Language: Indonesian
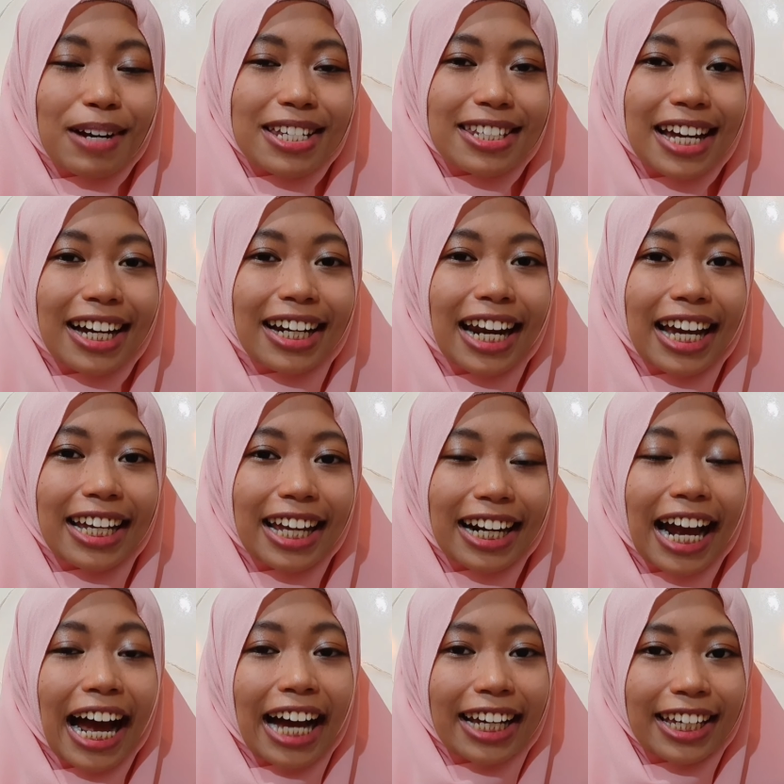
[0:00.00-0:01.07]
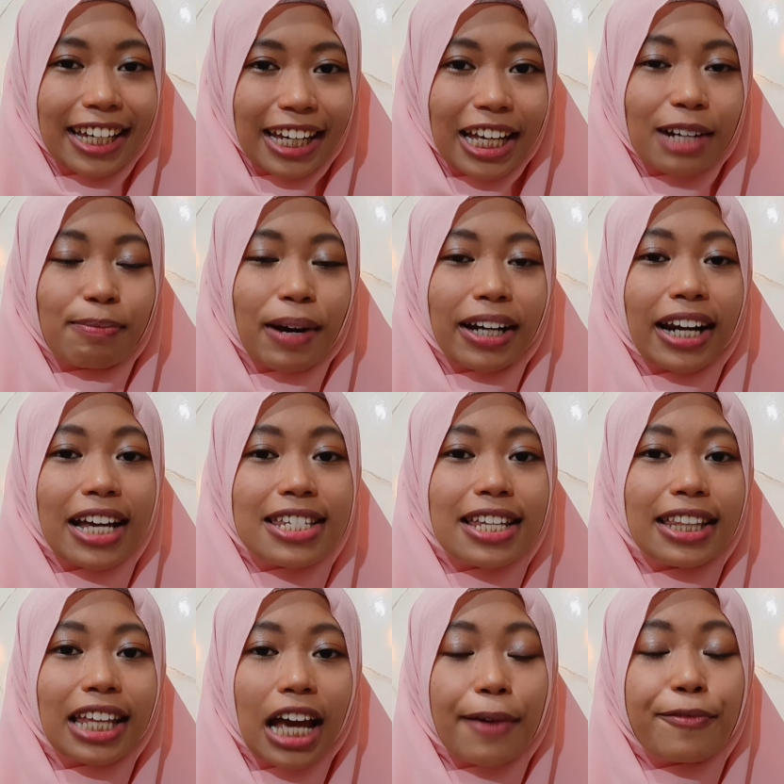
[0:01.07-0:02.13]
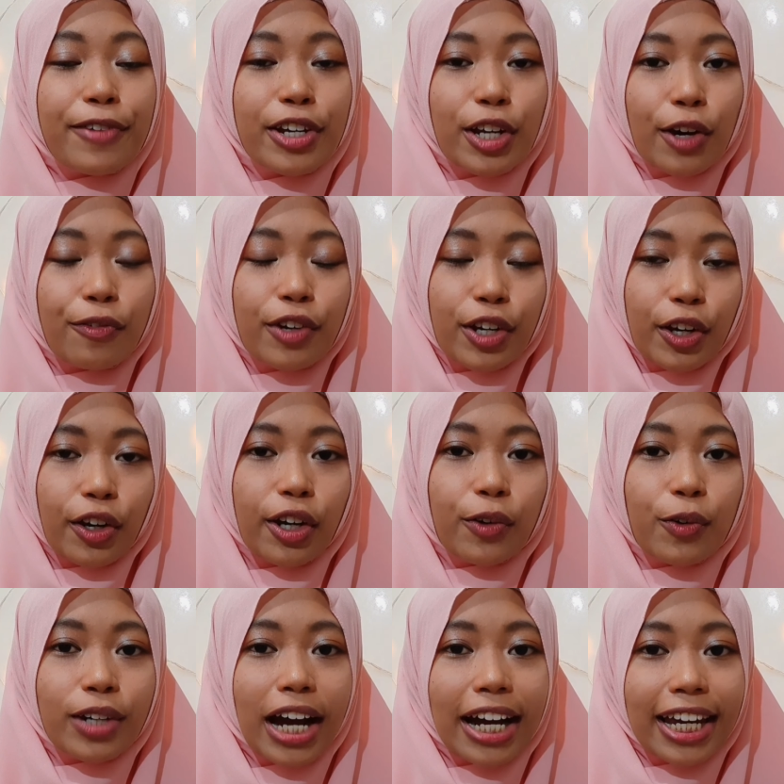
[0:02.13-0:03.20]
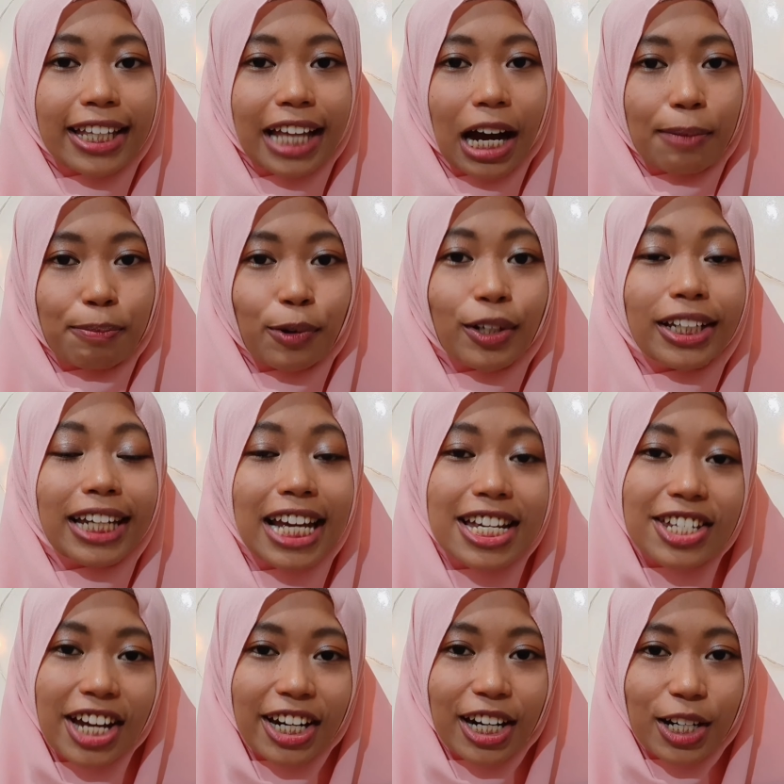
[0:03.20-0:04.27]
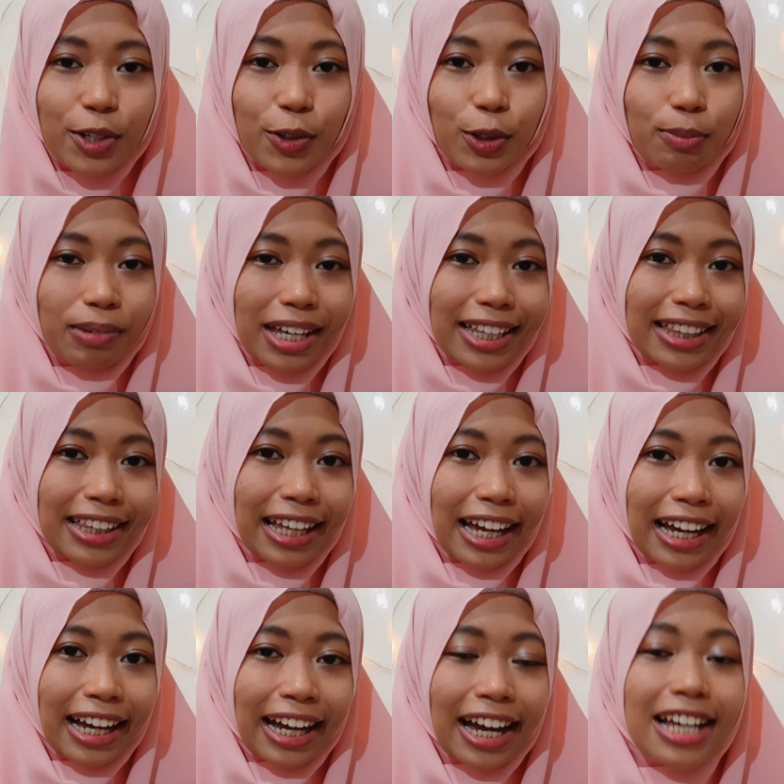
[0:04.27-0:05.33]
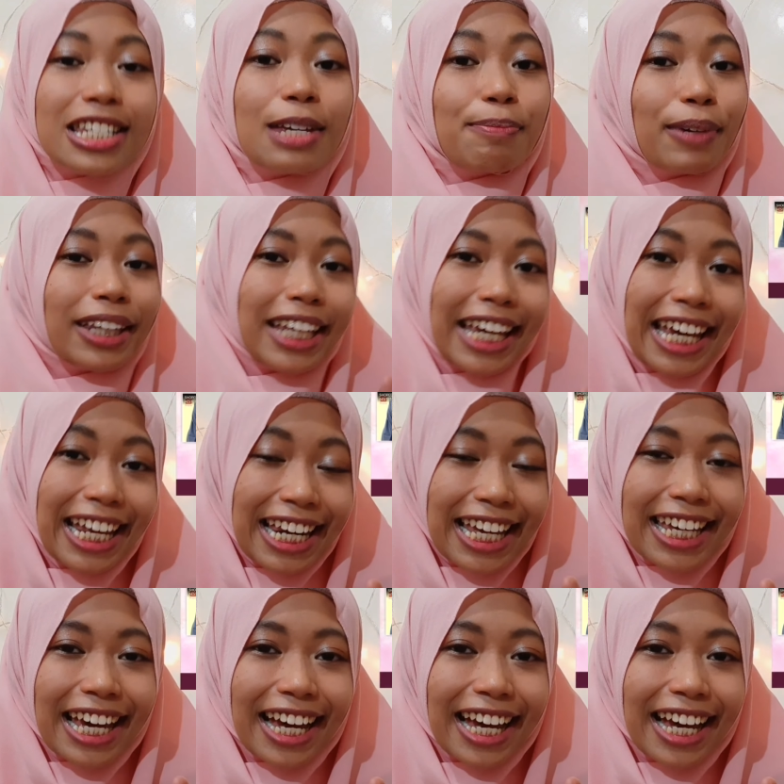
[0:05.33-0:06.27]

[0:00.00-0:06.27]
masang layar akhir pada setiap video-video yang udah kita upload di channel YouTube kita seperti ini